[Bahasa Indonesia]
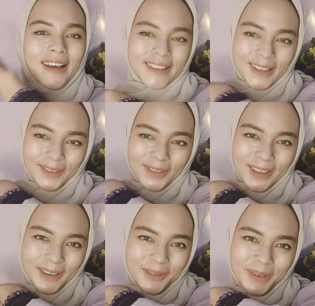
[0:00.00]

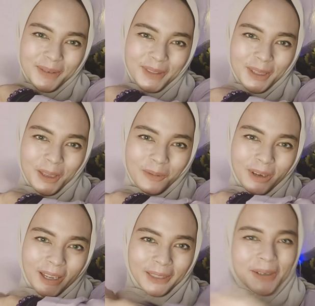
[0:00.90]
Assalamualaikum warahmatullahi
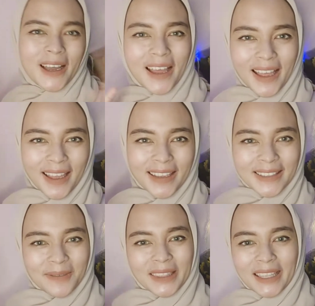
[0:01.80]
wabarakatuh Hai,
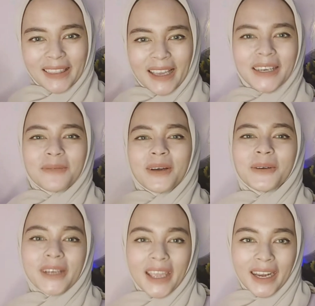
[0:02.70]
selamat datang, nama
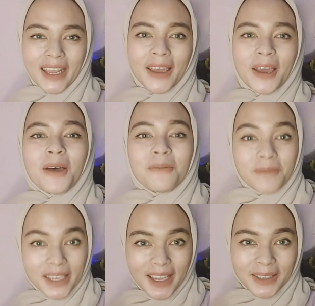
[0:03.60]
aku Riana
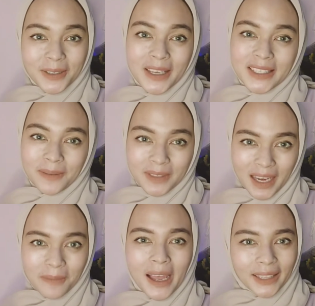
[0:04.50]
Bagi yang sudah
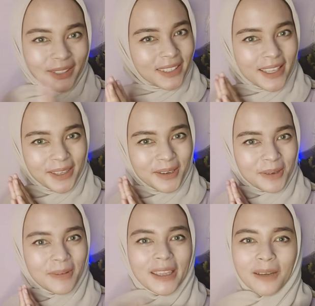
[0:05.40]
subscribe, hadir thank you
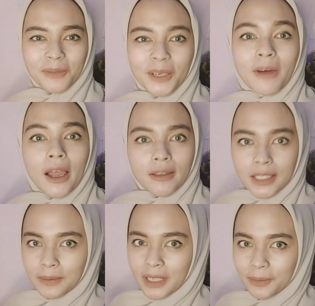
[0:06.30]
Bagi yang belum, ayo
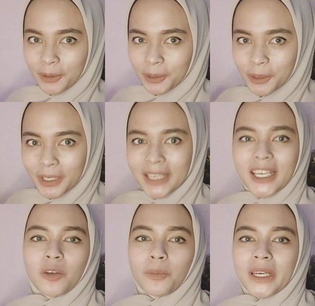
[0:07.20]
subscribe dulu Dan
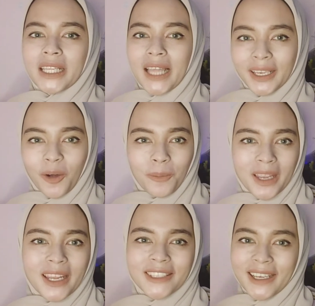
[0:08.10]
jangan lupa di like,
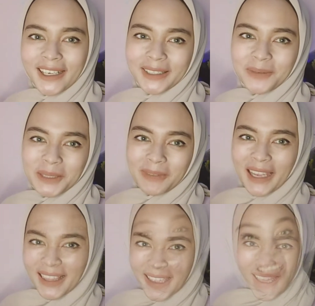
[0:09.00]
komen, dan share ke teman-teman
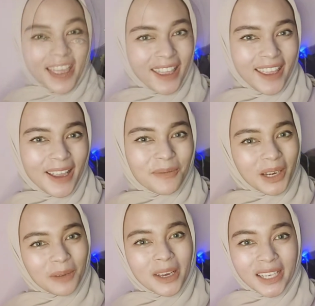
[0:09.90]
kalian Hey, apa
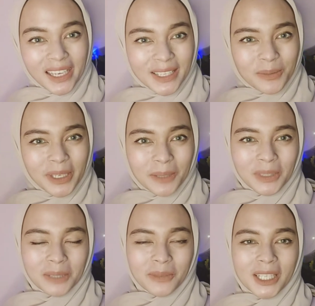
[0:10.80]
kabarnya nih semua
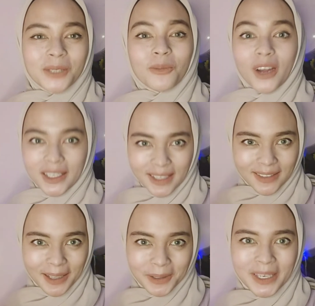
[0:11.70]
teman-teman Semoga
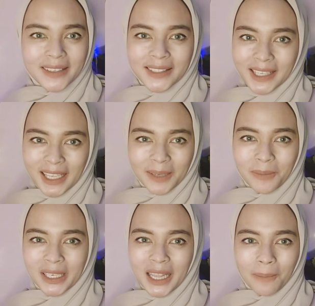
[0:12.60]
sehat selalu dan rezekinya
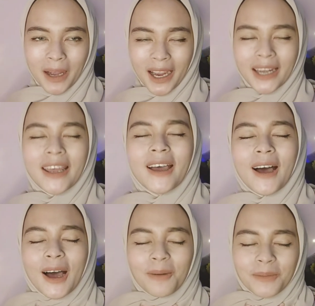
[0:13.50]
tambah dilapangkan
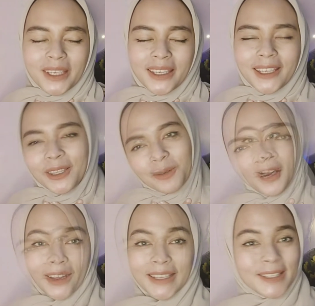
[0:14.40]
Amin,
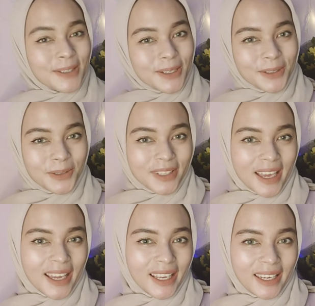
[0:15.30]
Oke, sesuai
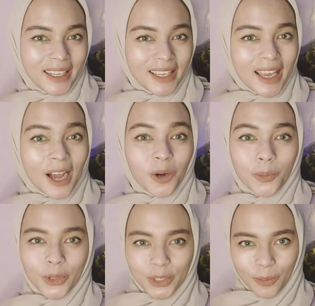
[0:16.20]
judulnya hari ini Aku
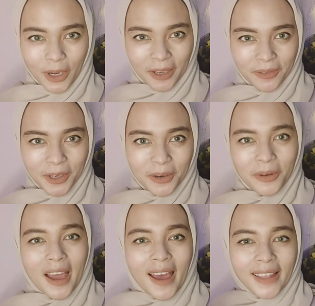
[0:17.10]
mau coba review
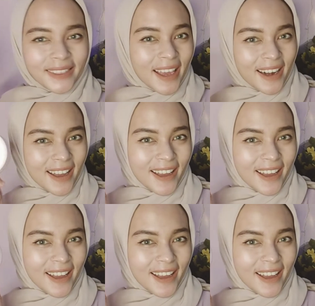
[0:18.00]
Tada!